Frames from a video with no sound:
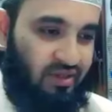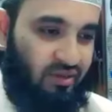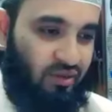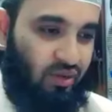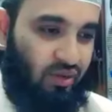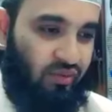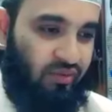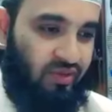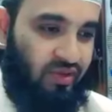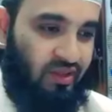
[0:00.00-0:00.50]
ও
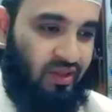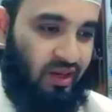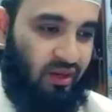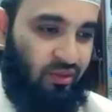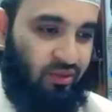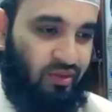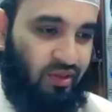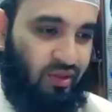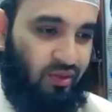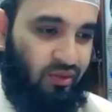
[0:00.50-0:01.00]
ভি
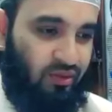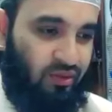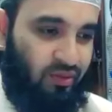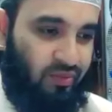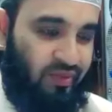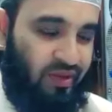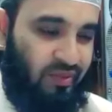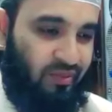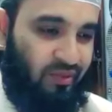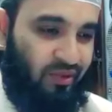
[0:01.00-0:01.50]
তালুকদার হুজুর
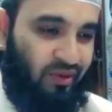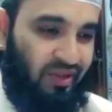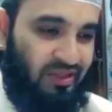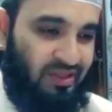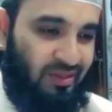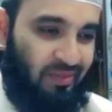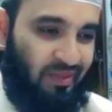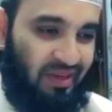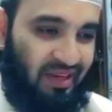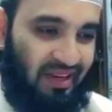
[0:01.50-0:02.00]
প্রেম করা
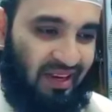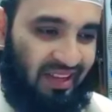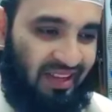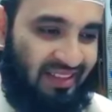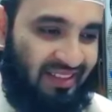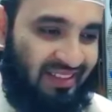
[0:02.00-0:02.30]
যাবে কিনা